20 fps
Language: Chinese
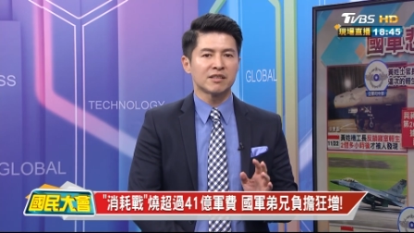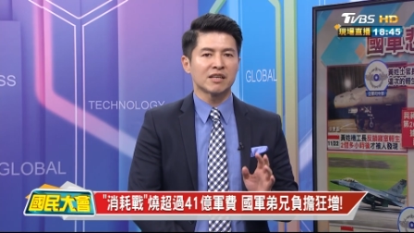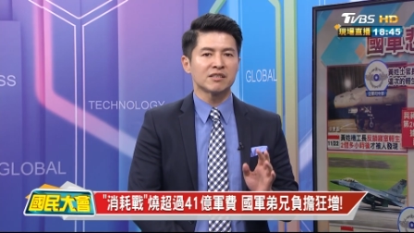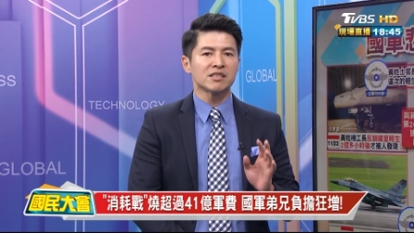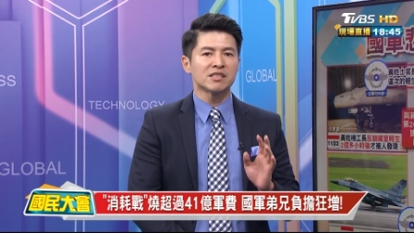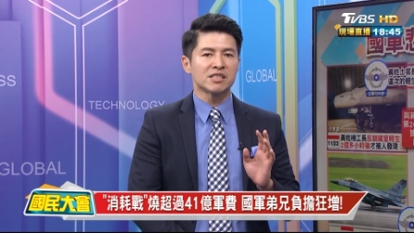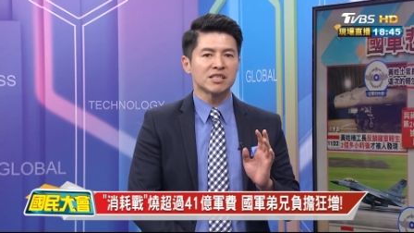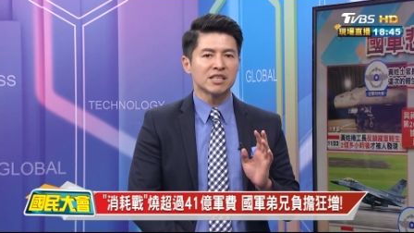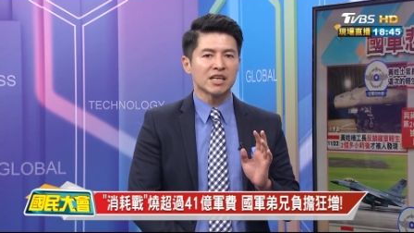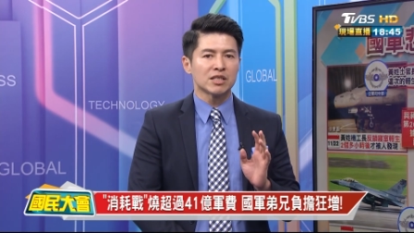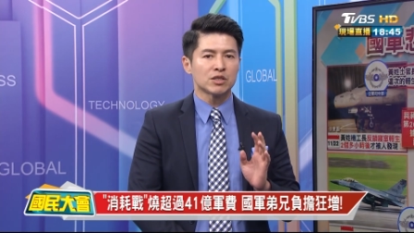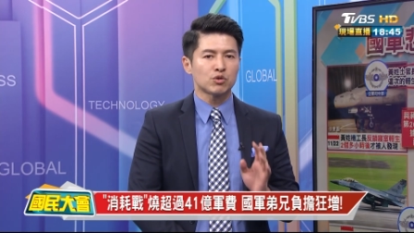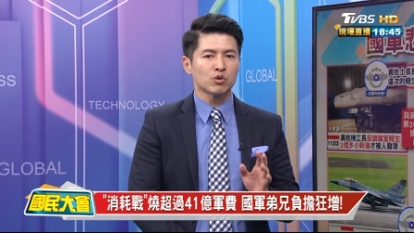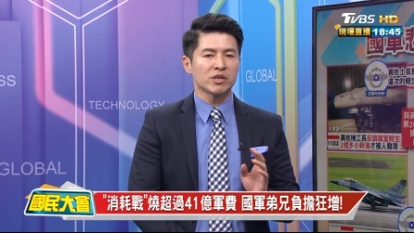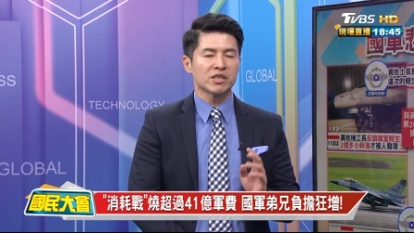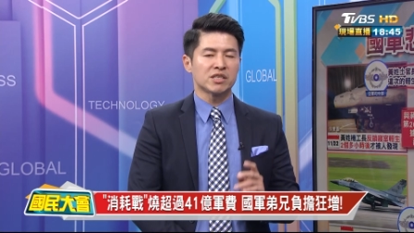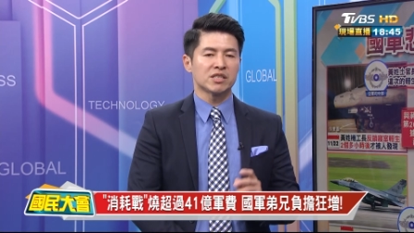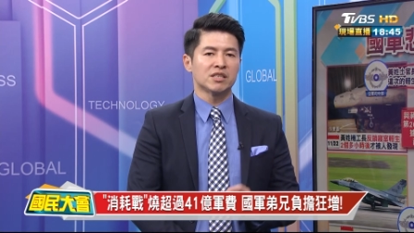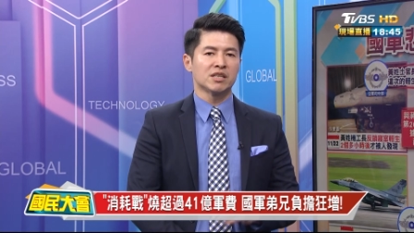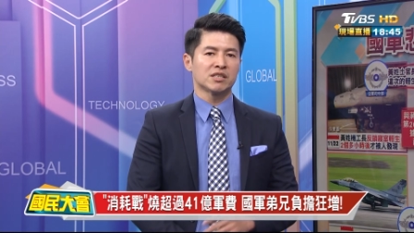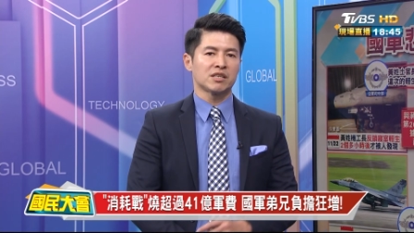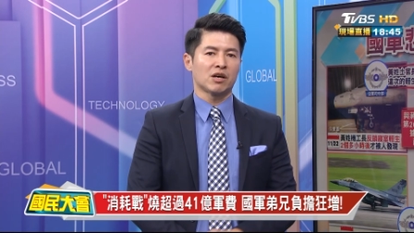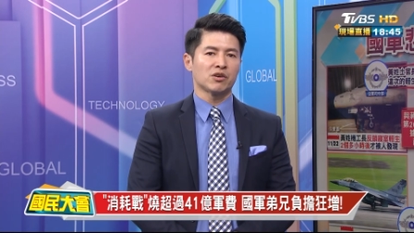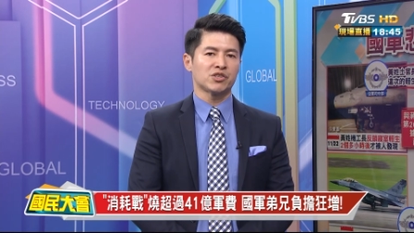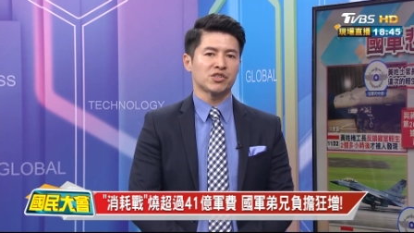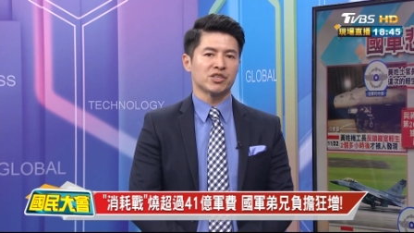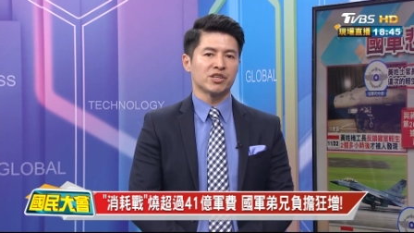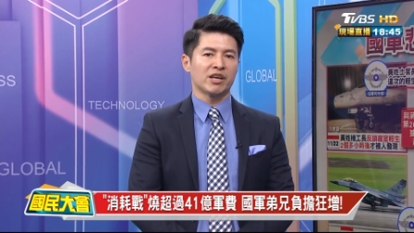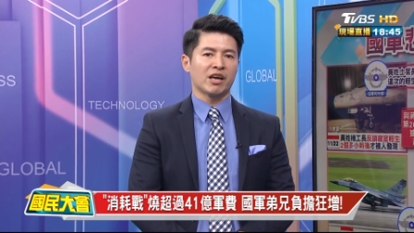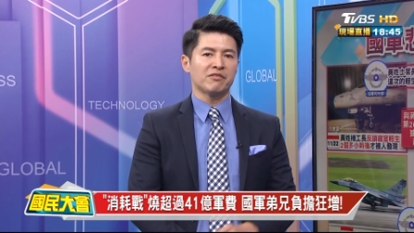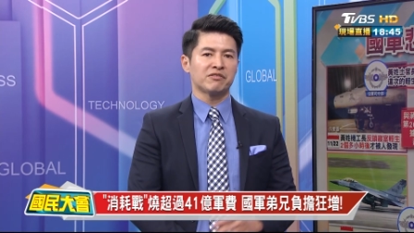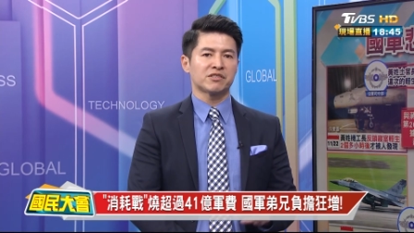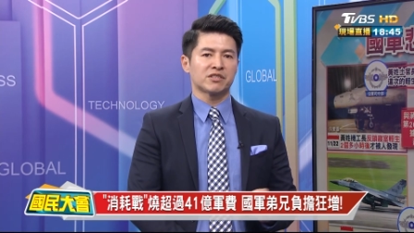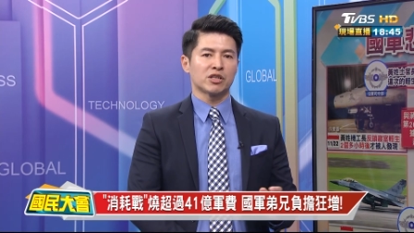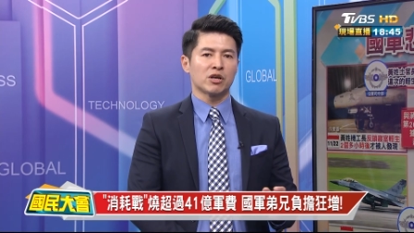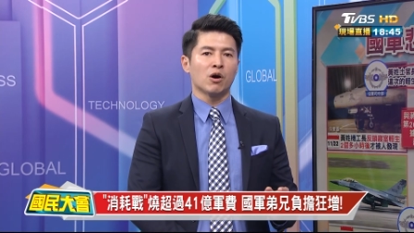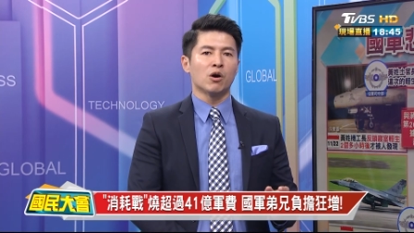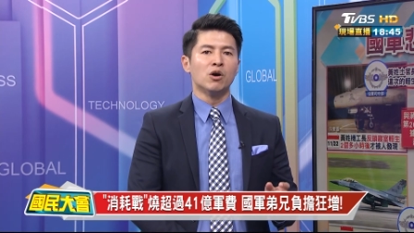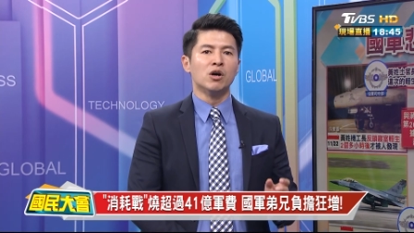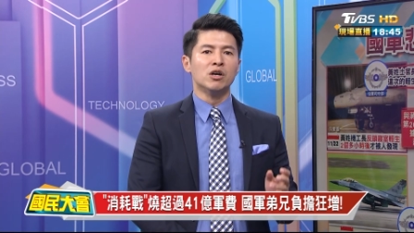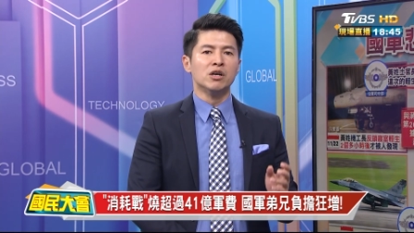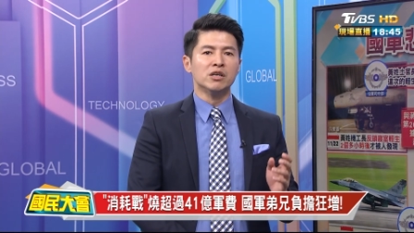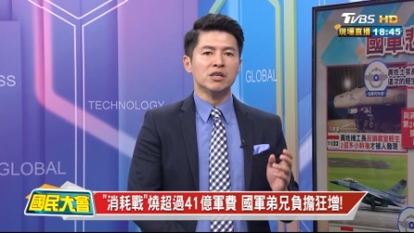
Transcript: 但是今天最新的消息 ，F-16